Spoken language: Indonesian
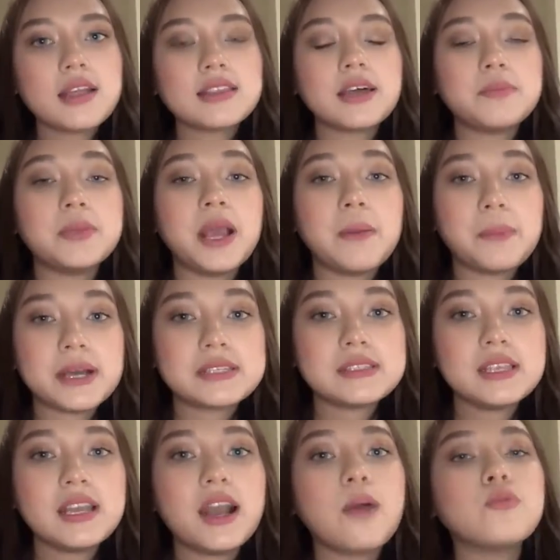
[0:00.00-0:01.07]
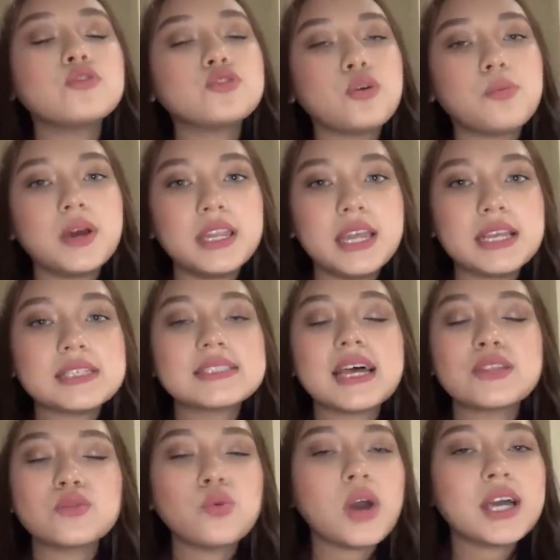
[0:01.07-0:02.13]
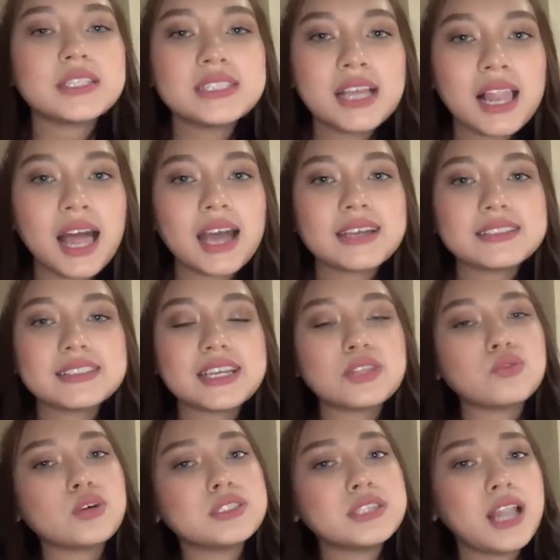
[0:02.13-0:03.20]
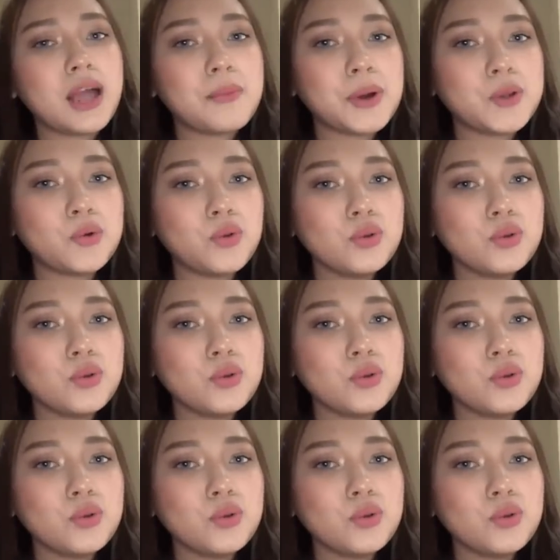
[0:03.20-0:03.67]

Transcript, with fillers: Tapi yang pasti kamu coba deh, satu aja lah, satu aja lama